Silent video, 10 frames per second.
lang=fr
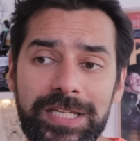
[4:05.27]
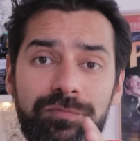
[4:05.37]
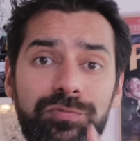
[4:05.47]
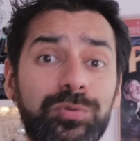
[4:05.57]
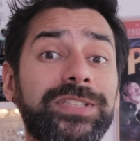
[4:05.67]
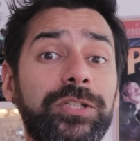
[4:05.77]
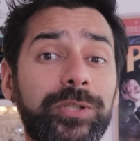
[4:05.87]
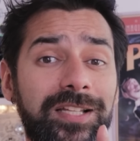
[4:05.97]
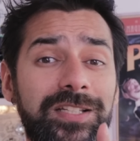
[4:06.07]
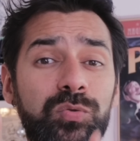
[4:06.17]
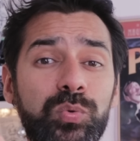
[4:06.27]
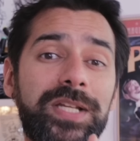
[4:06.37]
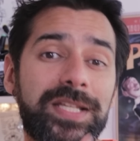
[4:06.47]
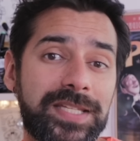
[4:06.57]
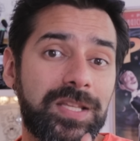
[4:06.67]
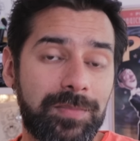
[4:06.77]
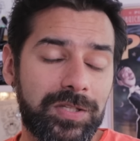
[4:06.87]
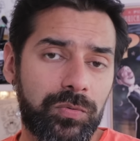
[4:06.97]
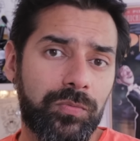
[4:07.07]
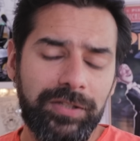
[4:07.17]
Et je vous conseille de regarder toutes les
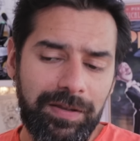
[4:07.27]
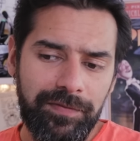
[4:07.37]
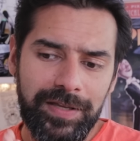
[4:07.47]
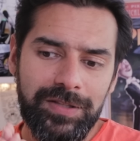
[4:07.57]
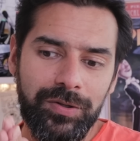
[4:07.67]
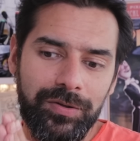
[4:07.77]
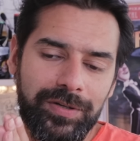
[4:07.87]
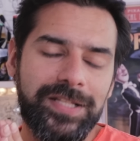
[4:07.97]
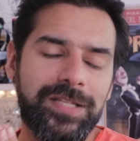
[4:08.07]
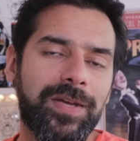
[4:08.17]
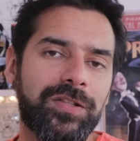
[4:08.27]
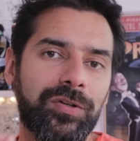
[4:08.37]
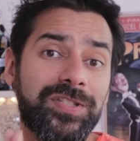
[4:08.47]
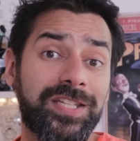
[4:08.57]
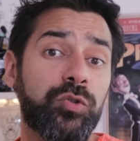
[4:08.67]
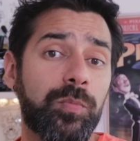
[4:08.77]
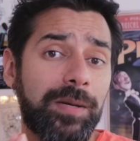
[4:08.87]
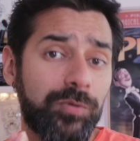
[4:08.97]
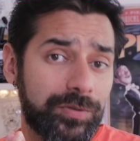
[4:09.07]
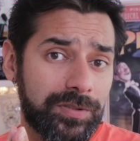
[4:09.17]
animations qu'a fait euh, l'animateur Sergio
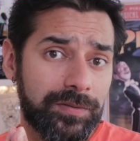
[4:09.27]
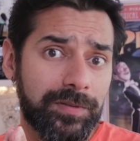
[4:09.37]
Pablos,